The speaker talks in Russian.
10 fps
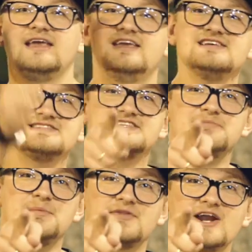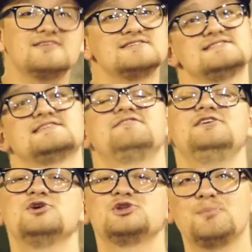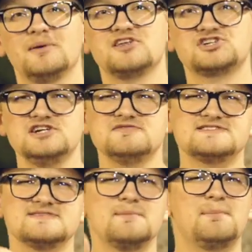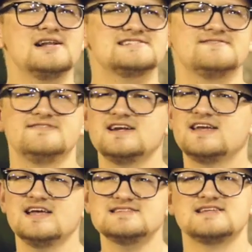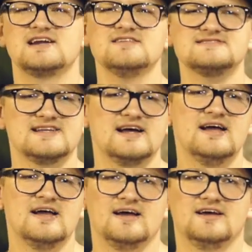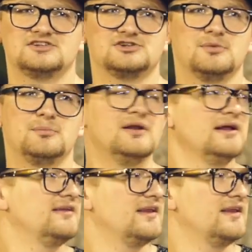Если тебе понравилось это видео, то поддержи его своим пальцем вверх. Я старался, а, чтобы было